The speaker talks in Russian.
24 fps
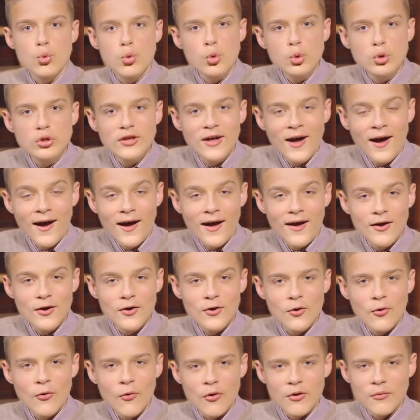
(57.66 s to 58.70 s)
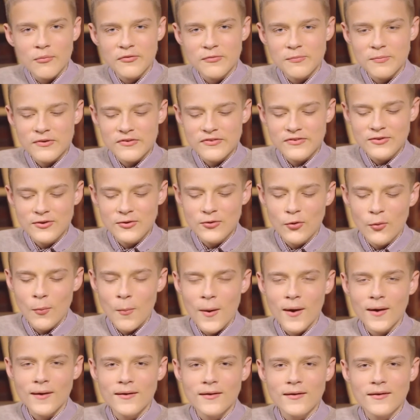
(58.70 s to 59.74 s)
«Куда?» — хором спросили
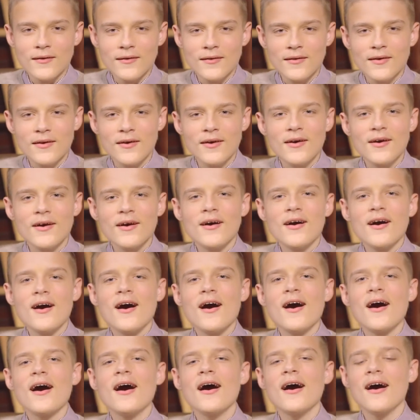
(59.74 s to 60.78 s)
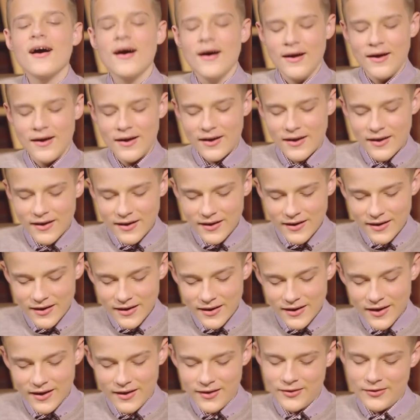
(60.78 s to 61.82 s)
оба.
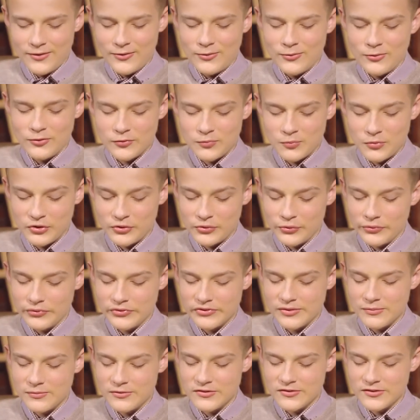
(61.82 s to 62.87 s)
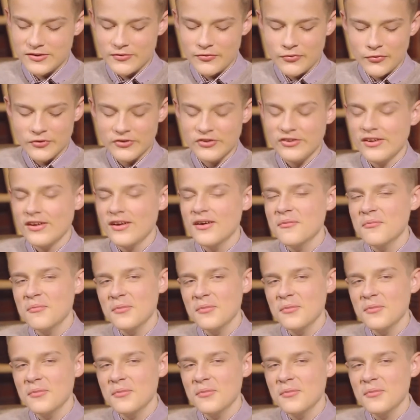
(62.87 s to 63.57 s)
«Ага», — усмехнулся мистер Фокс.